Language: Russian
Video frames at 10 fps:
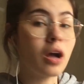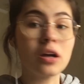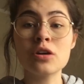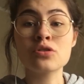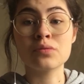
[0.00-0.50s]
А
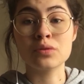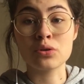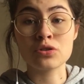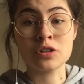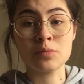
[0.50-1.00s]
я еще
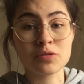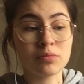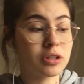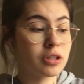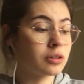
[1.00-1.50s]
видосы не
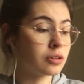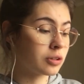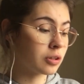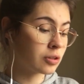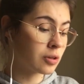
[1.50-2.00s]
посмотрела
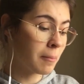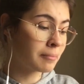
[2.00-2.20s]
никакие.